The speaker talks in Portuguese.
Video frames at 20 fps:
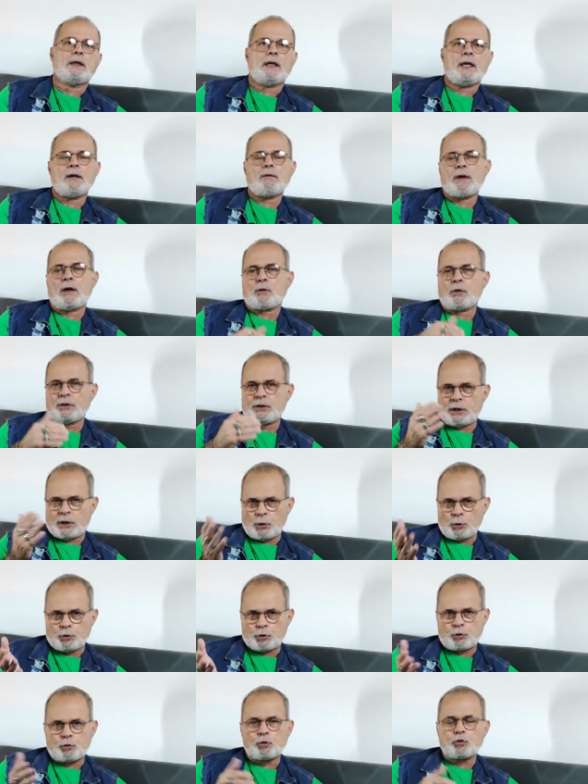É uma coisa que
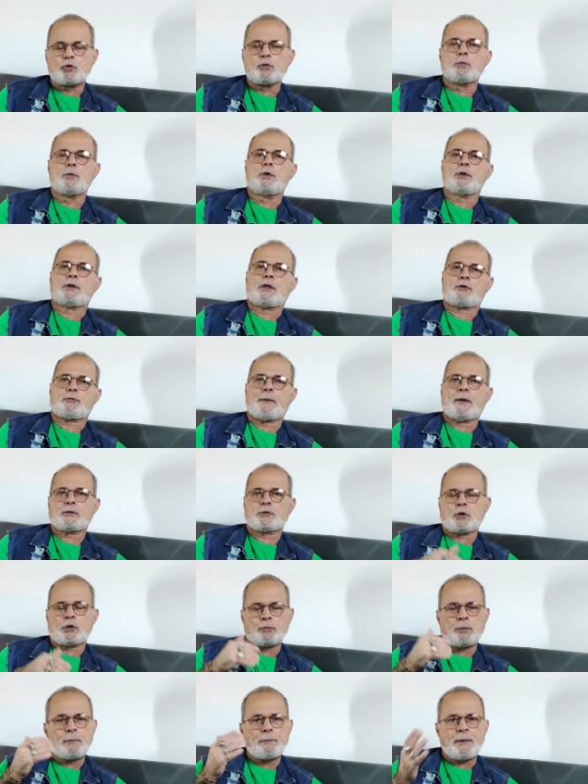eu escuto muito. As
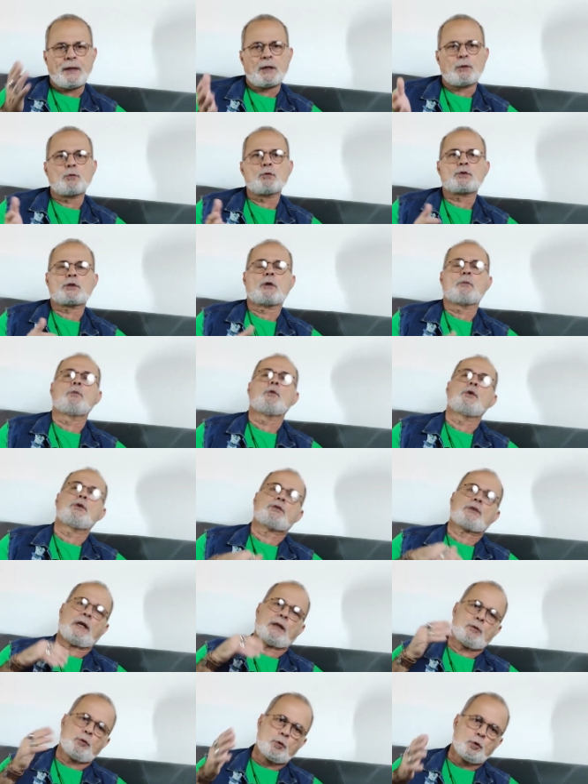pessoas me perguntam
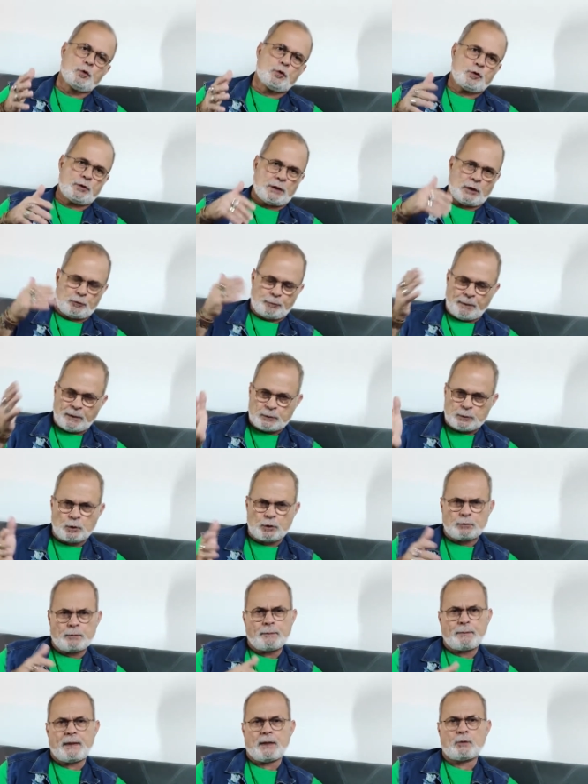muito, alunos, as
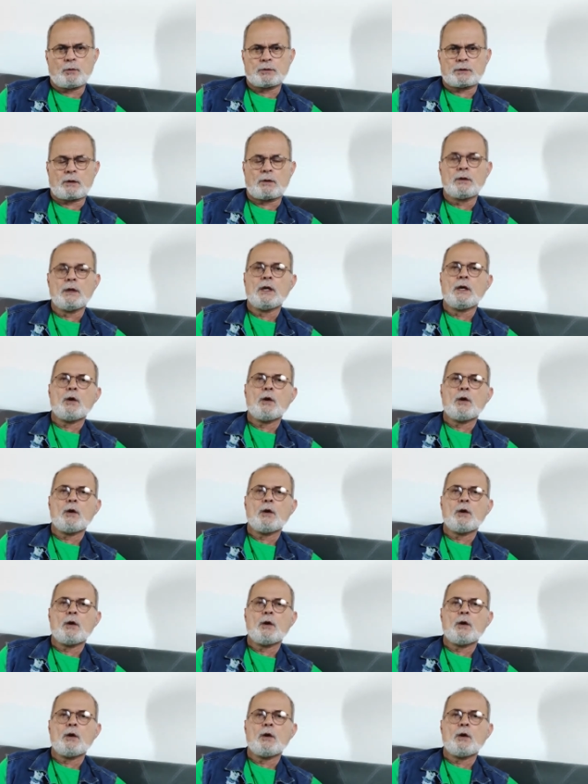pessoas me perguntam